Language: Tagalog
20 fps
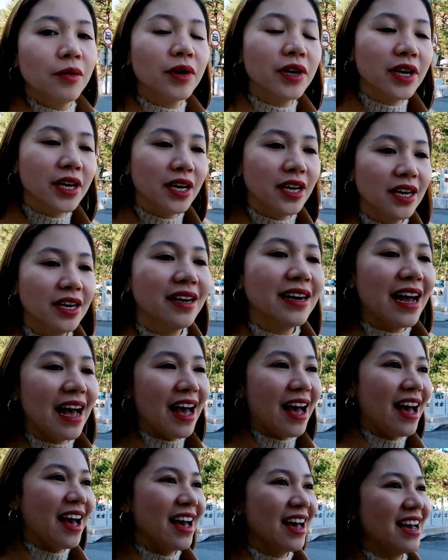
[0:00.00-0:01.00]
We're here,
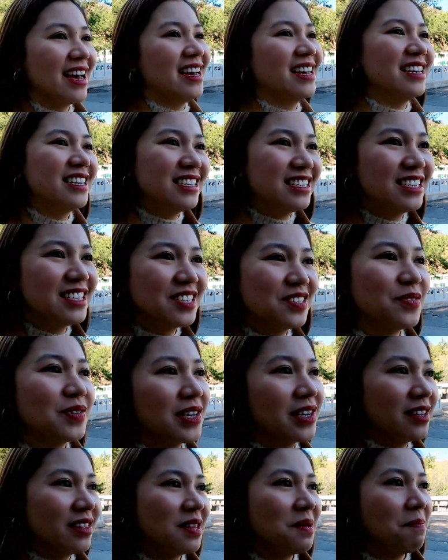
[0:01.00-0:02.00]
guys.
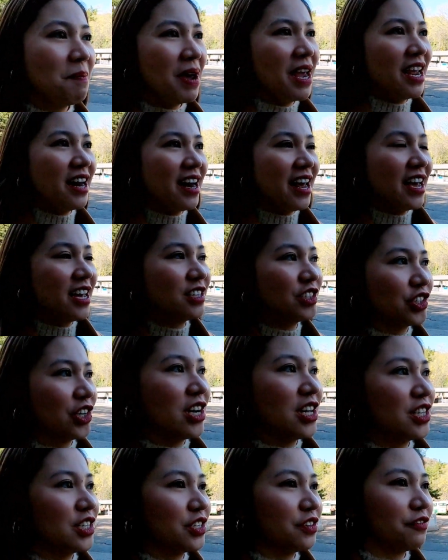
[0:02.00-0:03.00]
We're at the main
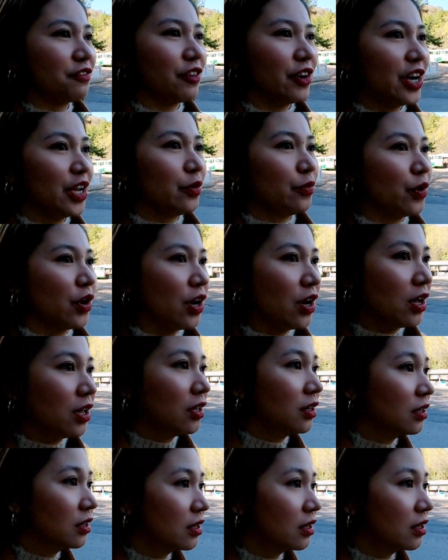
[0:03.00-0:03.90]
entrance of Great Wall.